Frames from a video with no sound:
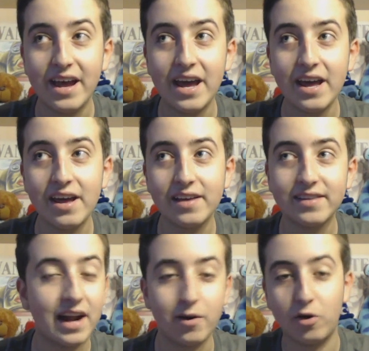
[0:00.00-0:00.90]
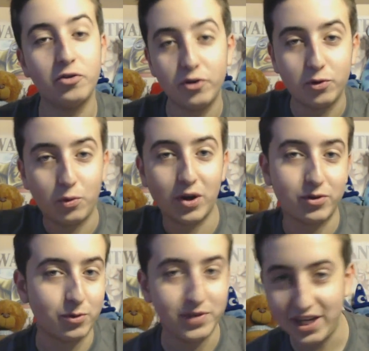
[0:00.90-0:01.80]
e sarà Rod to
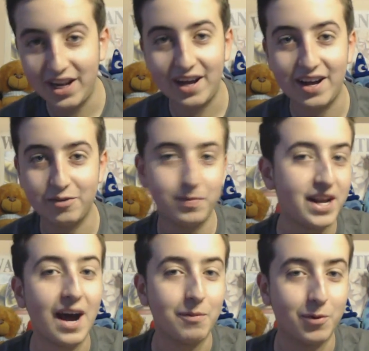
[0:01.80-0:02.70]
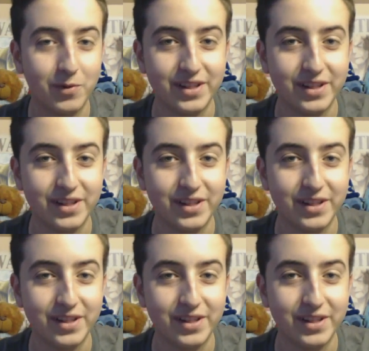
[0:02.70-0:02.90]
4000, speriamo,